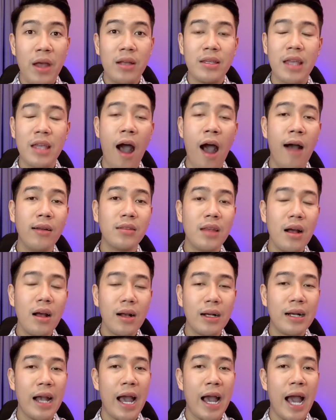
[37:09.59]
chở
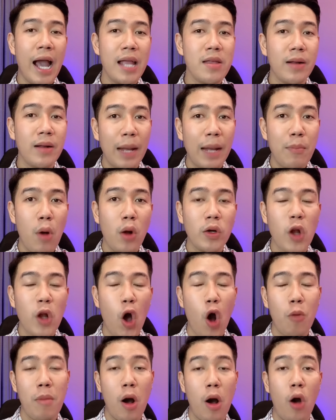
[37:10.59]
tất cả những cái món
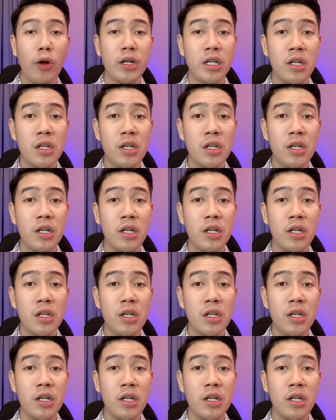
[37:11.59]
đồ mà hồi